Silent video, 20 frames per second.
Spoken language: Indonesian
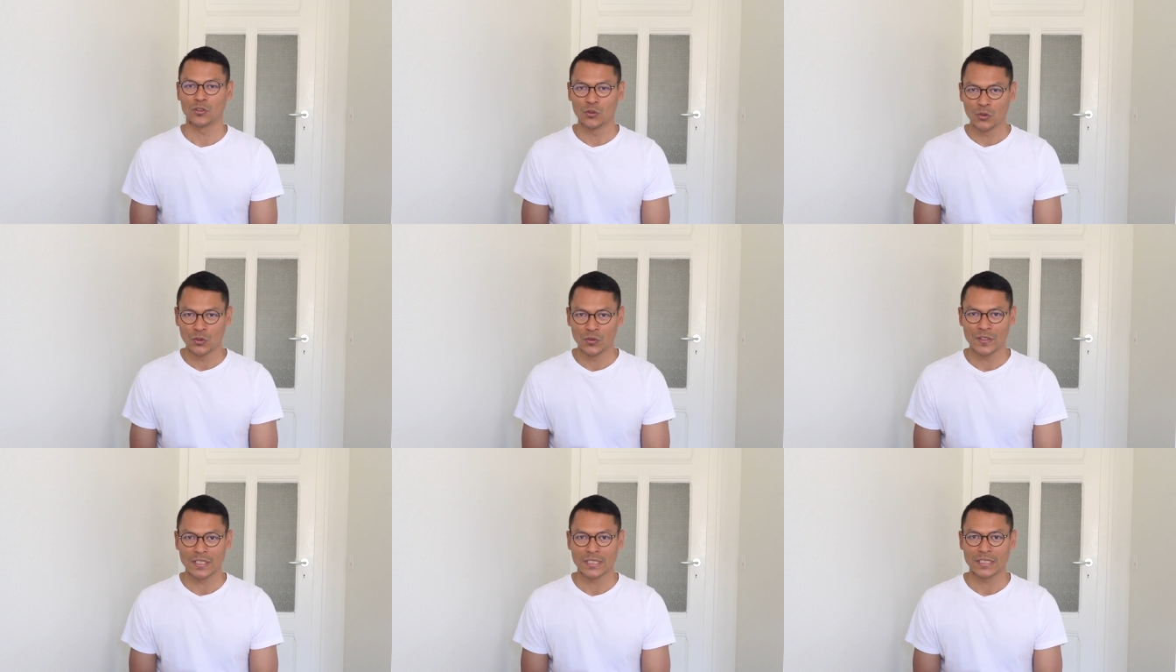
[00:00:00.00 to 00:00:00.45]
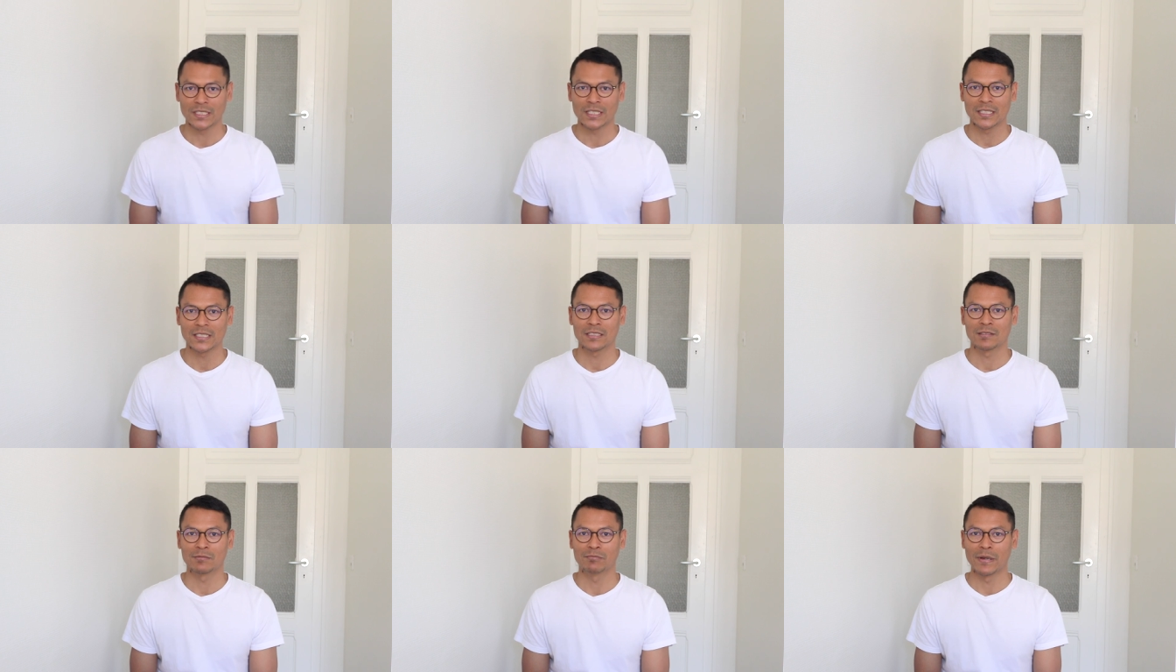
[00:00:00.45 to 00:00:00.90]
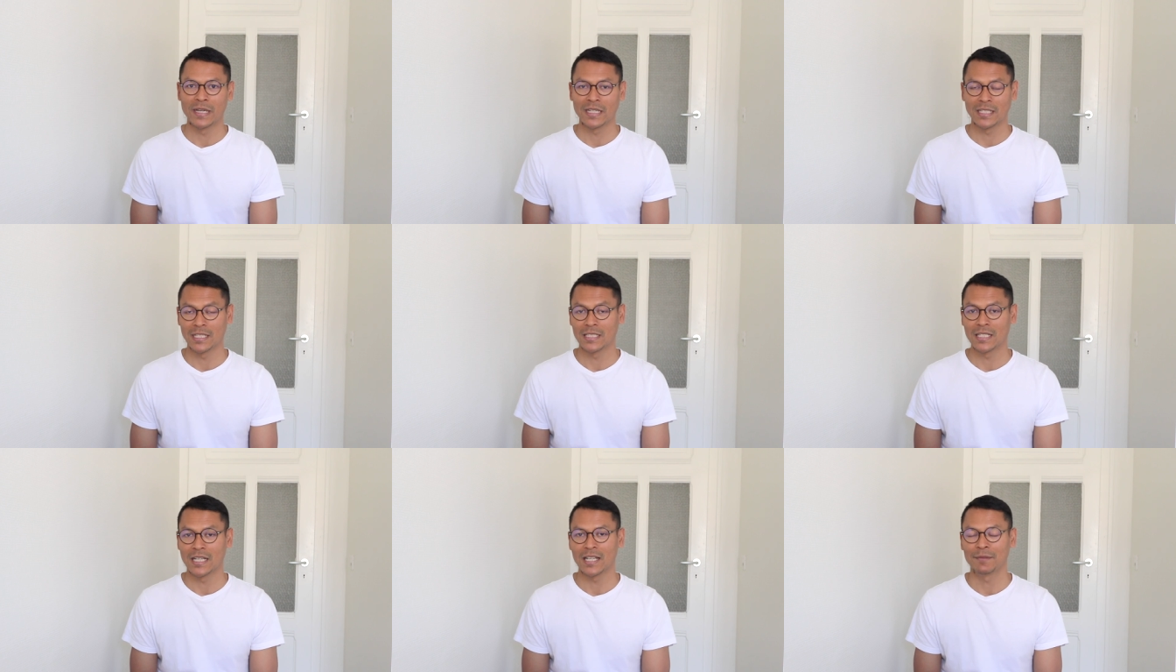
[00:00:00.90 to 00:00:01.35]
universitas baik
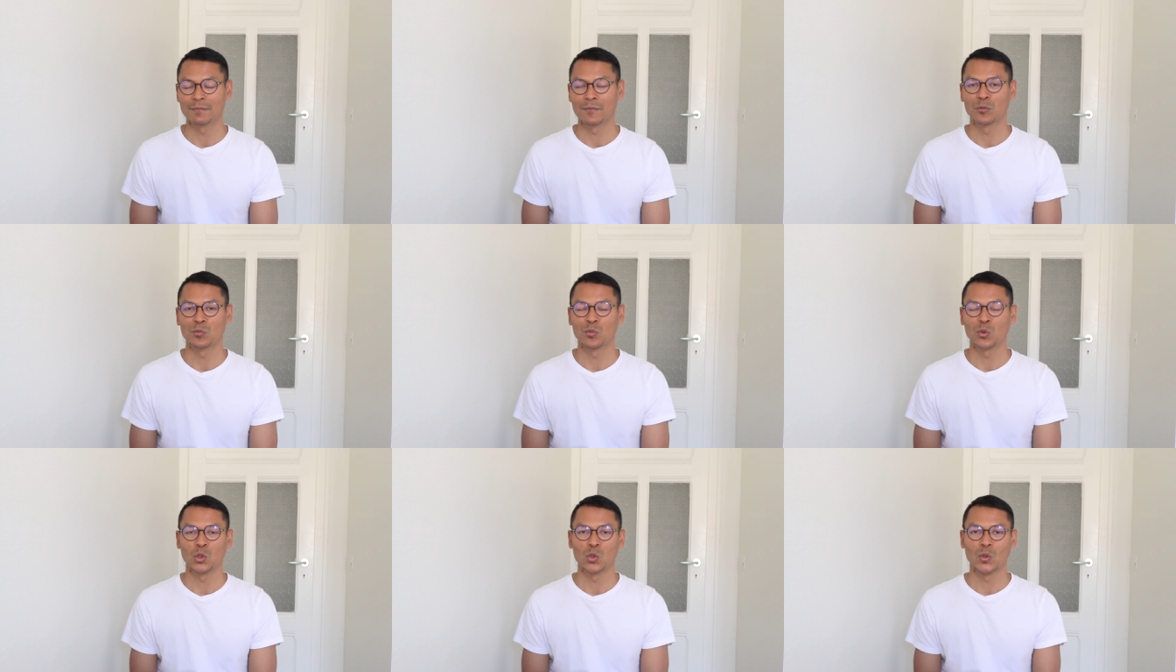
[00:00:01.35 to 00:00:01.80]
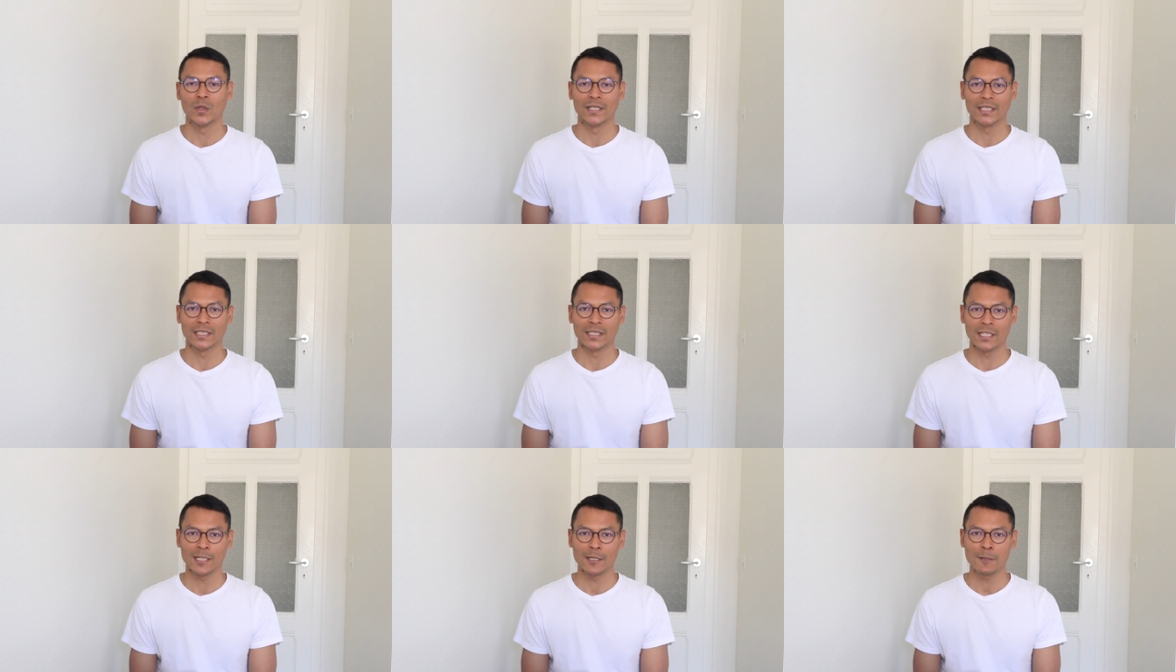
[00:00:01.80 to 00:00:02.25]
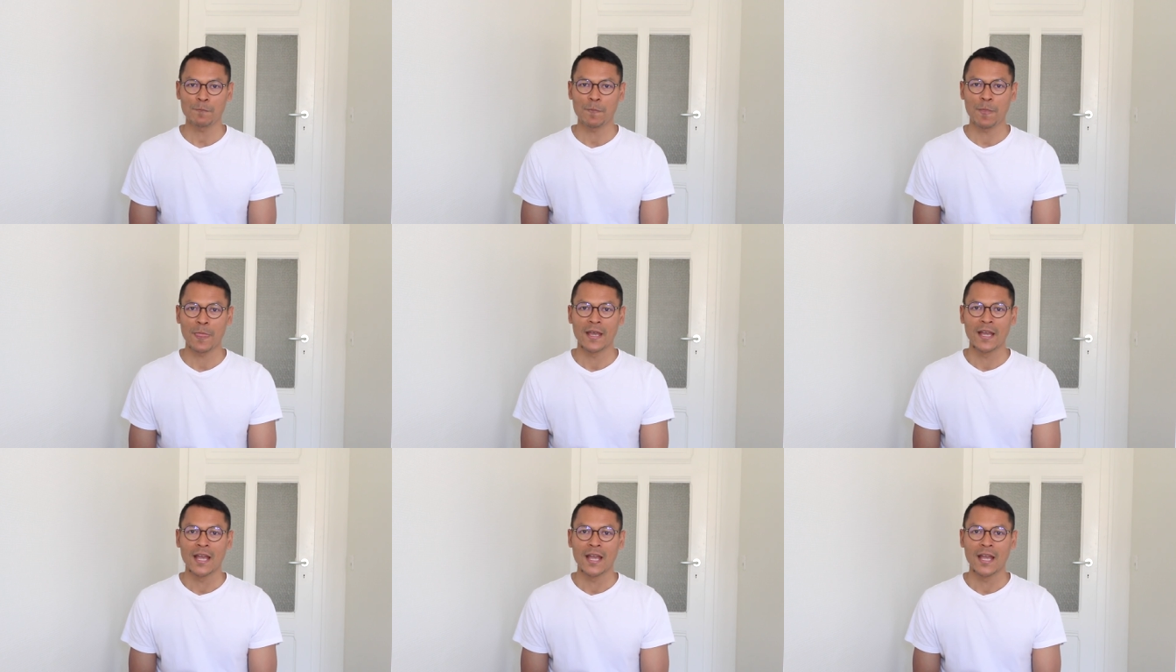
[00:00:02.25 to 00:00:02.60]
di dalam maupun luar negeri.